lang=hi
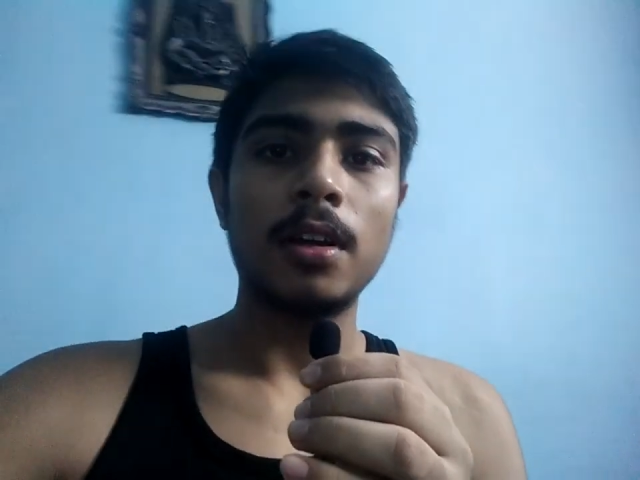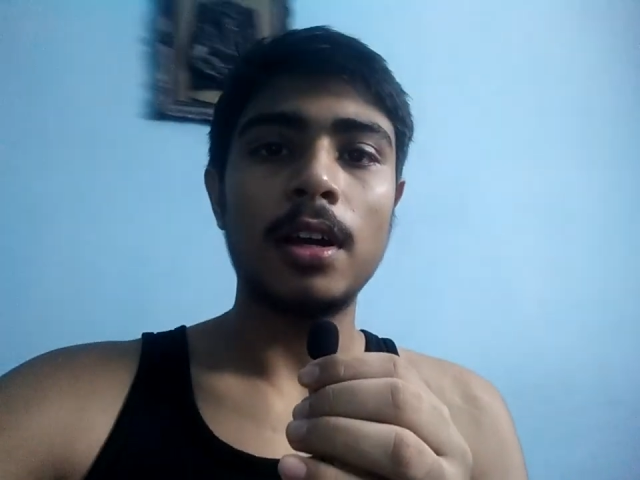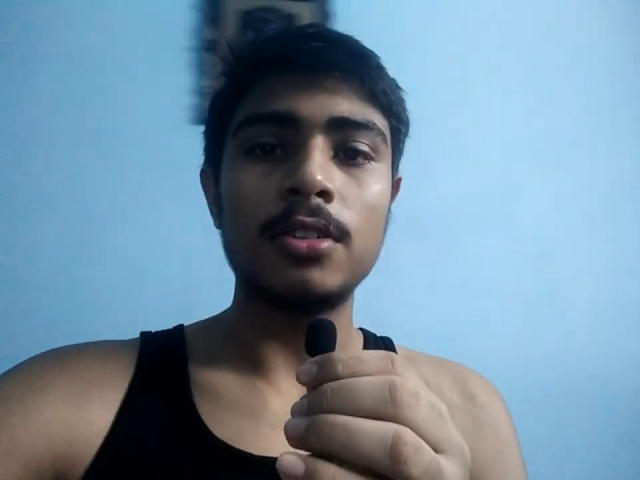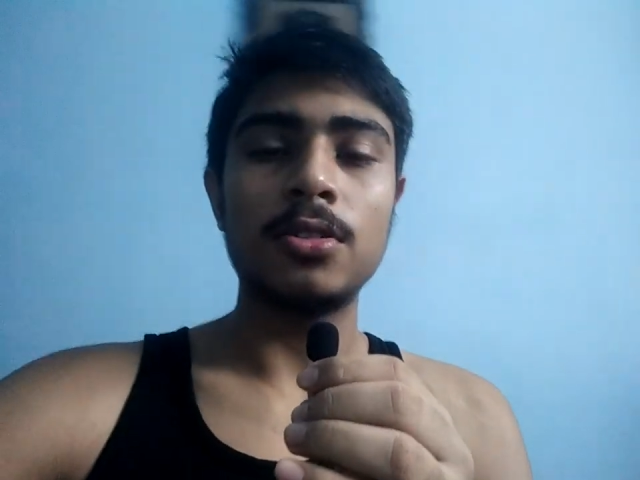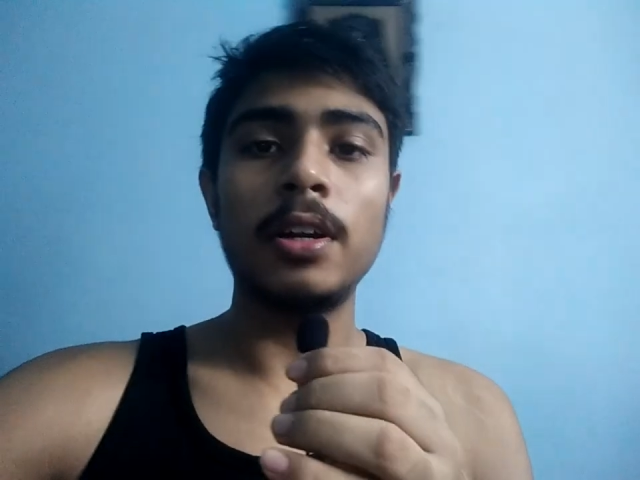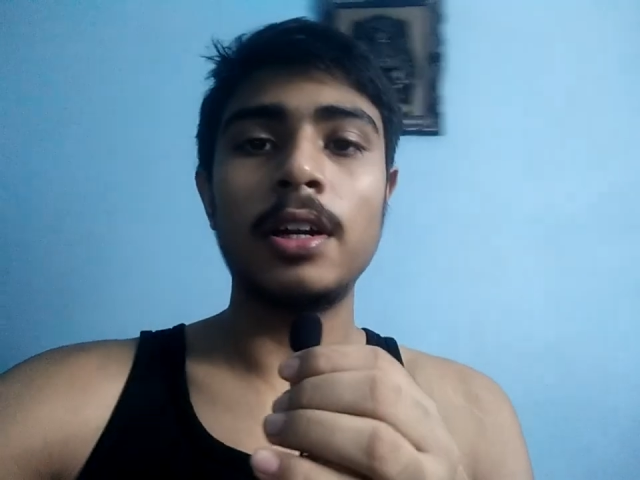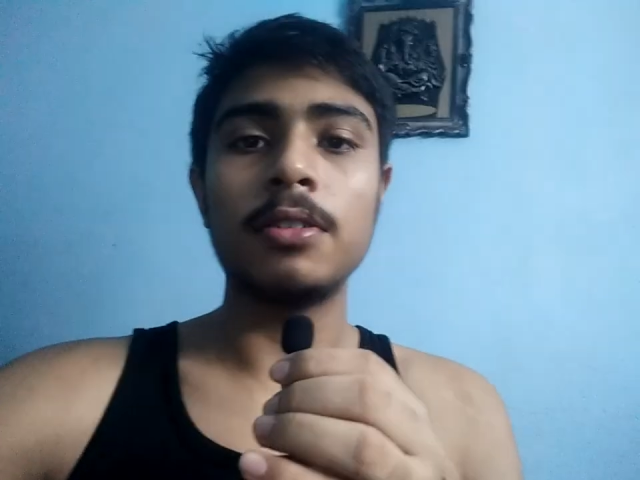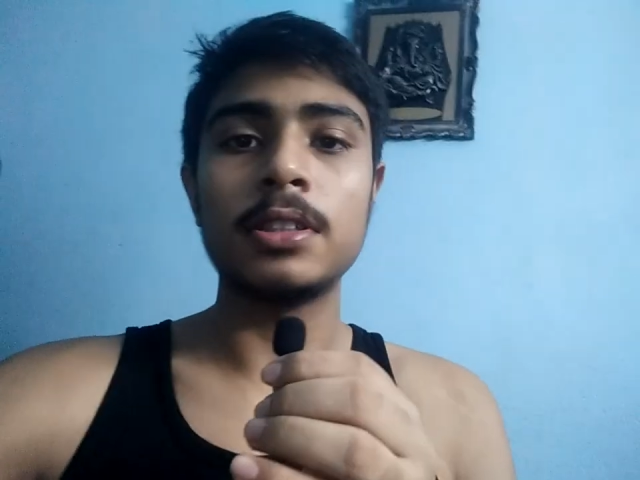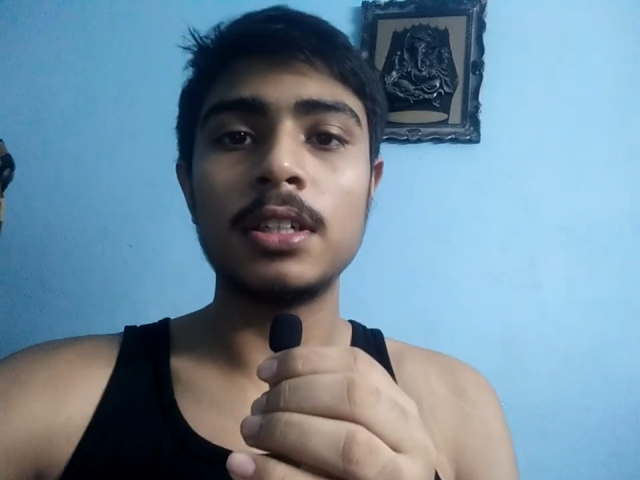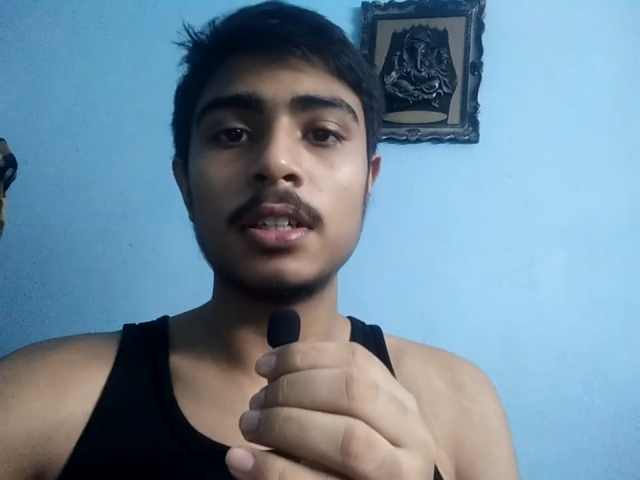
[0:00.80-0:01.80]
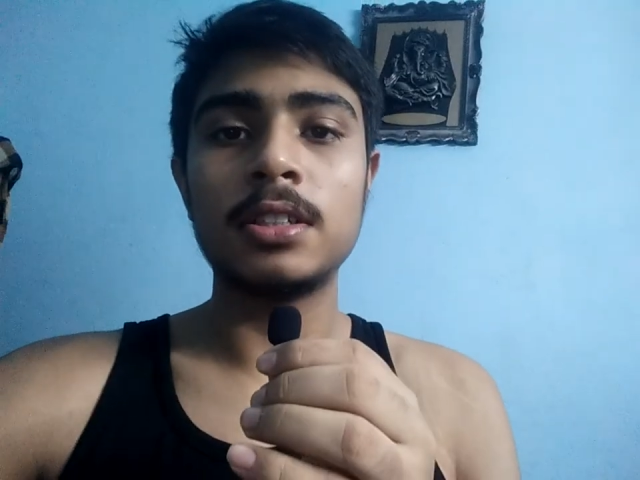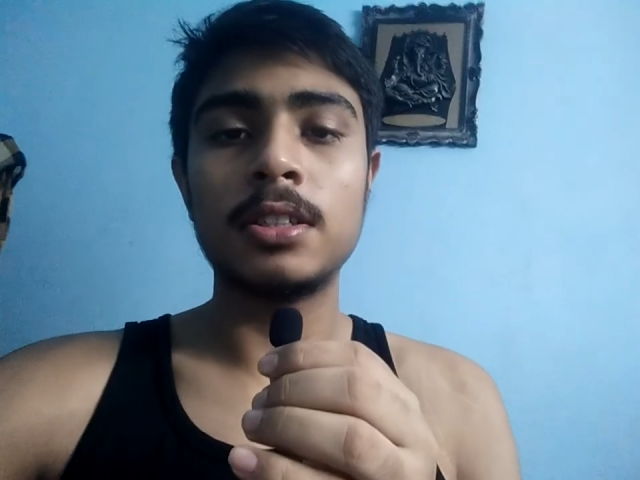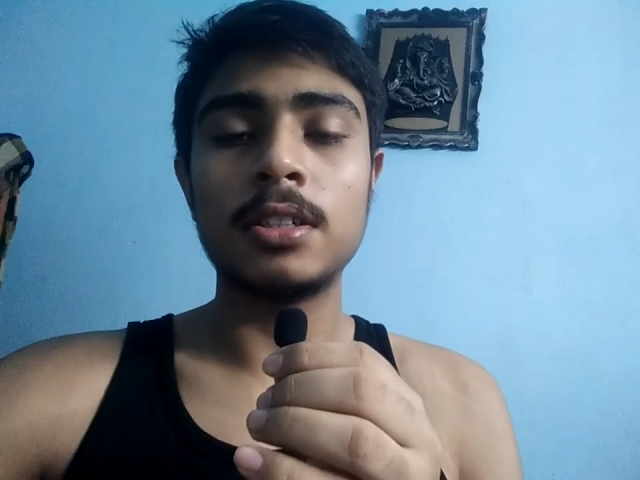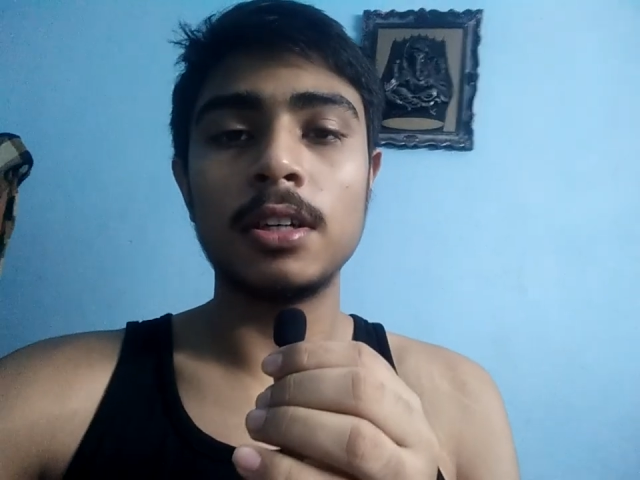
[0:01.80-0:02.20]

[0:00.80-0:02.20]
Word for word: गैस तो इंडिया वर्सेस